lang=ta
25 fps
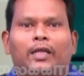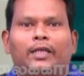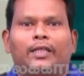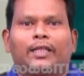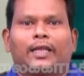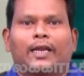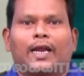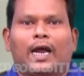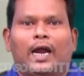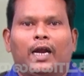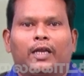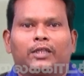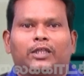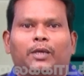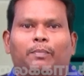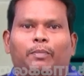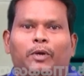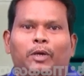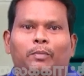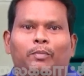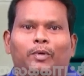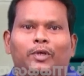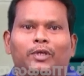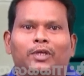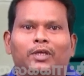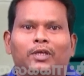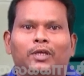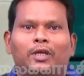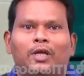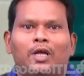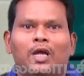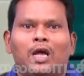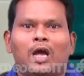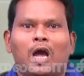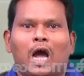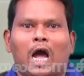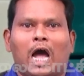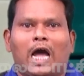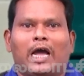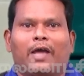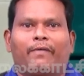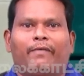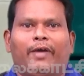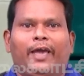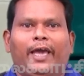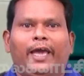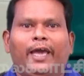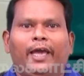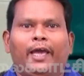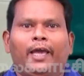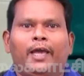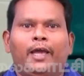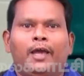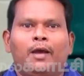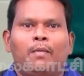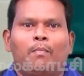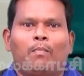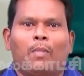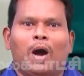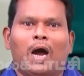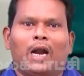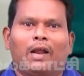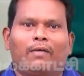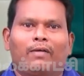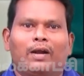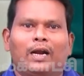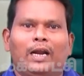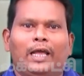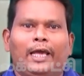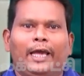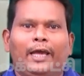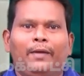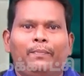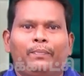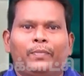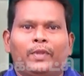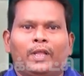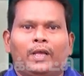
இதற்கு அடுத்த பண்பு ஆகவே மாணவர்களே